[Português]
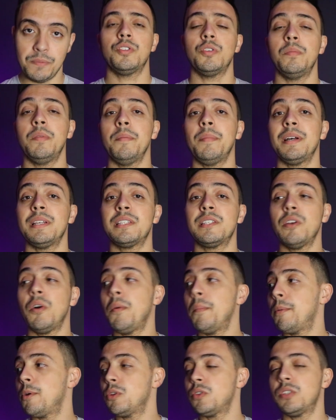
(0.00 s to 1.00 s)
Sublimação é
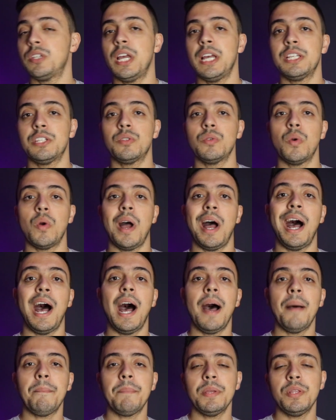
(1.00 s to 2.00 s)
um processo
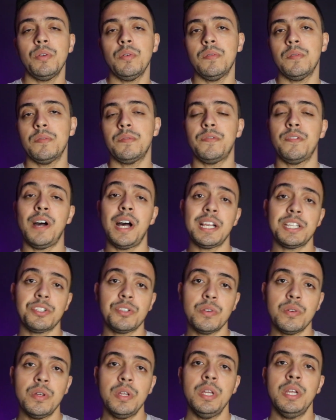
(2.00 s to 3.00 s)
rápido,
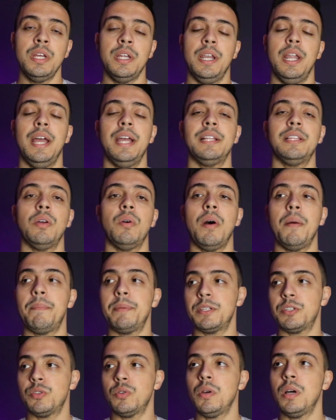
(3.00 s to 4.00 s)
fácil, né? Então a
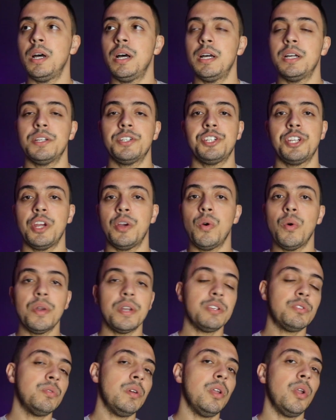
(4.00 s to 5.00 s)
pessoa chegou na
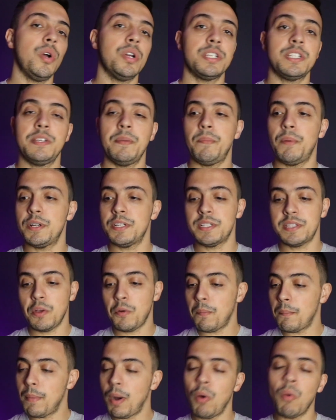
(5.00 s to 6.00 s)
sua loja, você pode ter
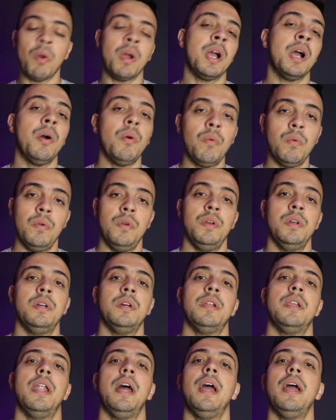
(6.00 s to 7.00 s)
um balcão,
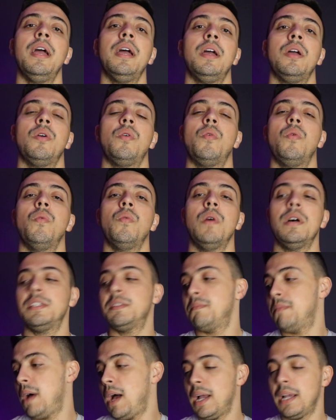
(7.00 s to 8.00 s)
né? com as
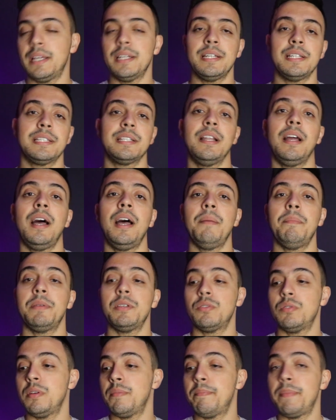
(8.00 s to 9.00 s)
máquinas lá, a
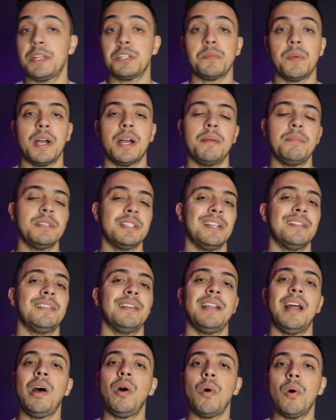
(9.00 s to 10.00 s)
pessoa pede uma camiseta
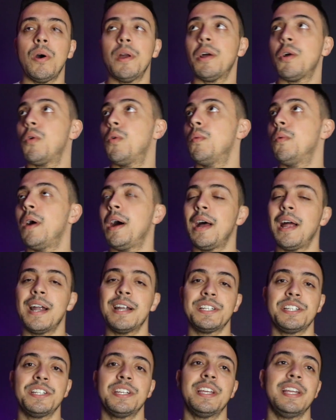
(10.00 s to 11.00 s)
na hora, com a
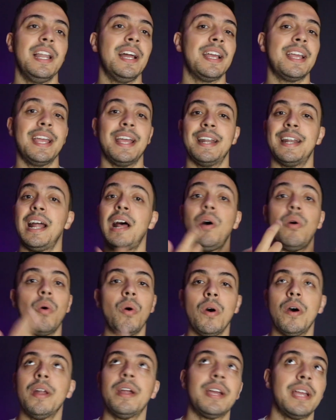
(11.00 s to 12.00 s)
arte que ela quer na
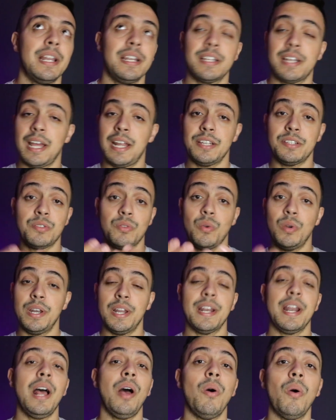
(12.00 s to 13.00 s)
hora, que ela quer escolher
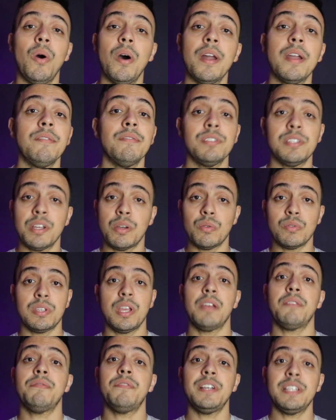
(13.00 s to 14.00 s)
na hora, você
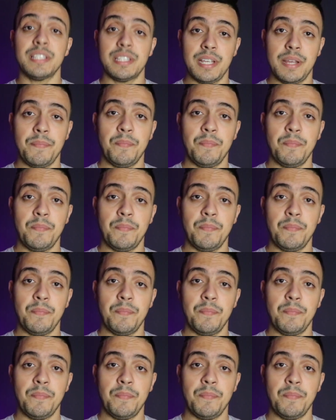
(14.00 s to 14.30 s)
consegue fazer.